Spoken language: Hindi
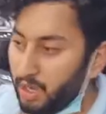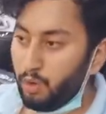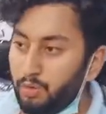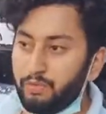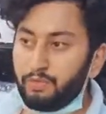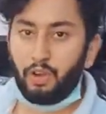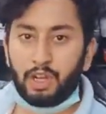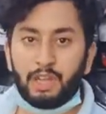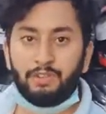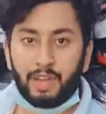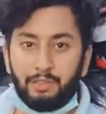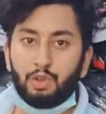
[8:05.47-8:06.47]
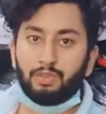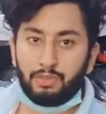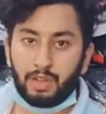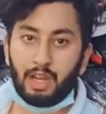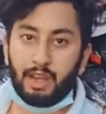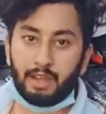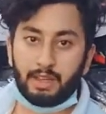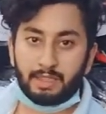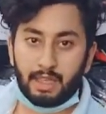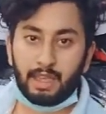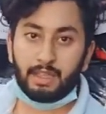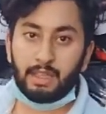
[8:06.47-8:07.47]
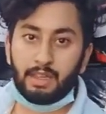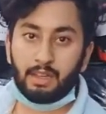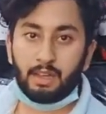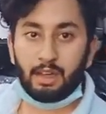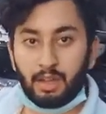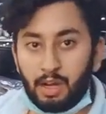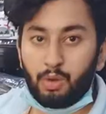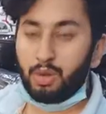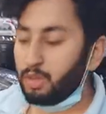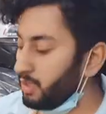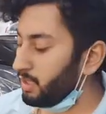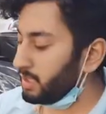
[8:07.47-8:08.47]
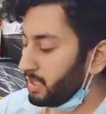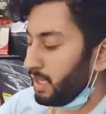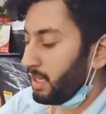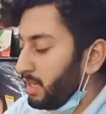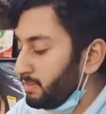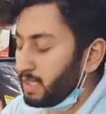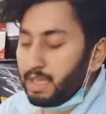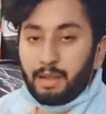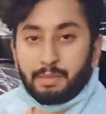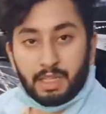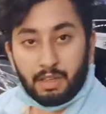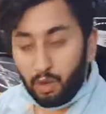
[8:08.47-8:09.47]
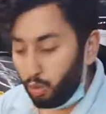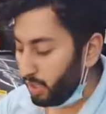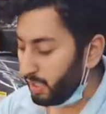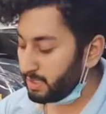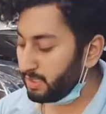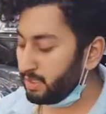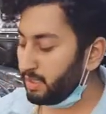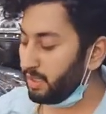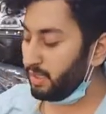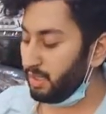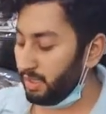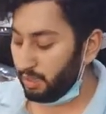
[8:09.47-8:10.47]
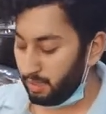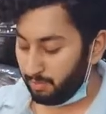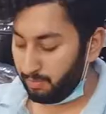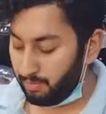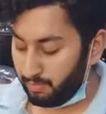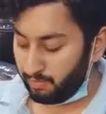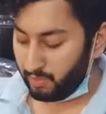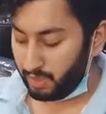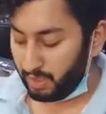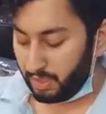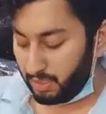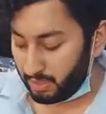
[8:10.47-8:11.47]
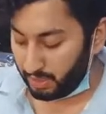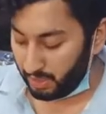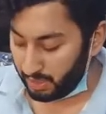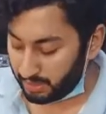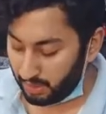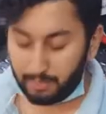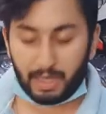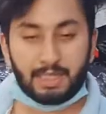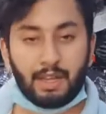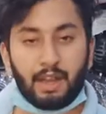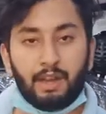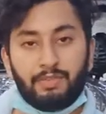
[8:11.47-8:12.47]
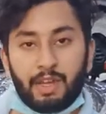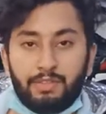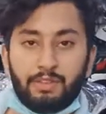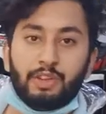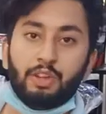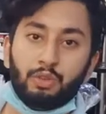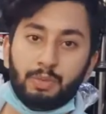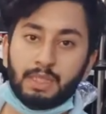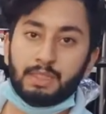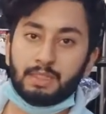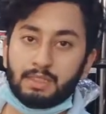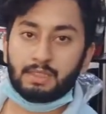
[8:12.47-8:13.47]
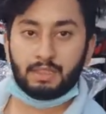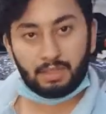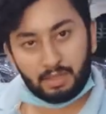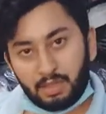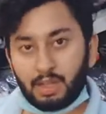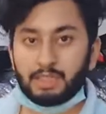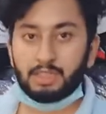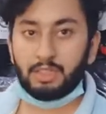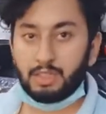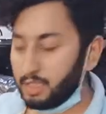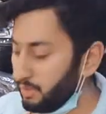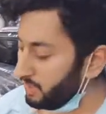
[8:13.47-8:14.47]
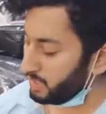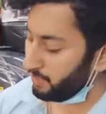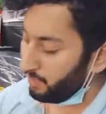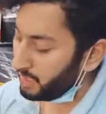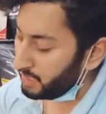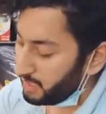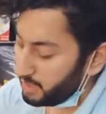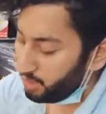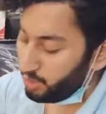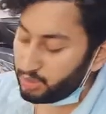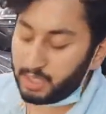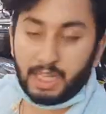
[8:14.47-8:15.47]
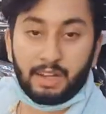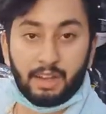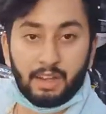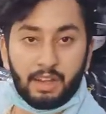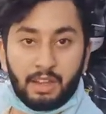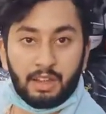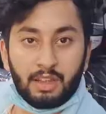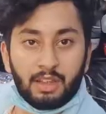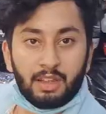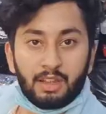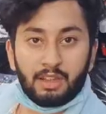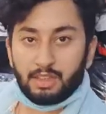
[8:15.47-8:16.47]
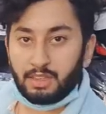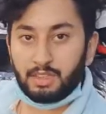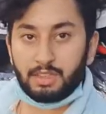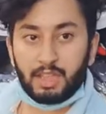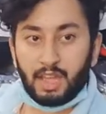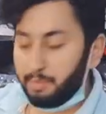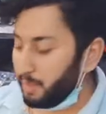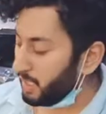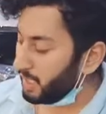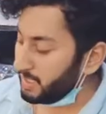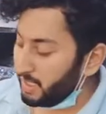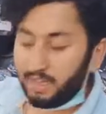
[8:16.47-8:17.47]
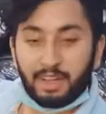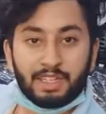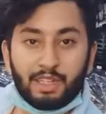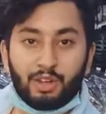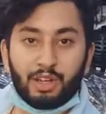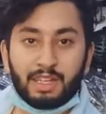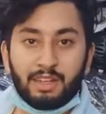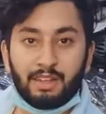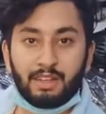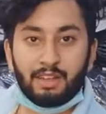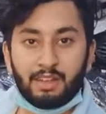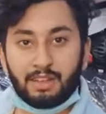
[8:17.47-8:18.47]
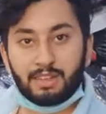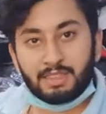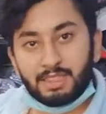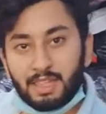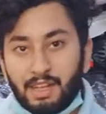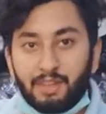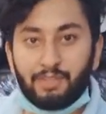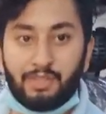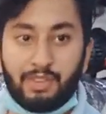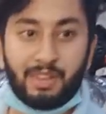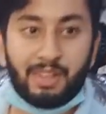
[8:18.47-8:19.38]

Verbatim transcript: अराउंड 45 टू 50 लीटर्स है ये अराउंड इतना आराम से कैप लोड ले सकता है ये इसका प्राइस रहेगा फाइव फिफ्टी रुपीज़ हाँ जी ये विद रिफ्लेक्टर है दोनों साइड ये आपने कहीं देखा नहीं होगा ये, ये सिर्फ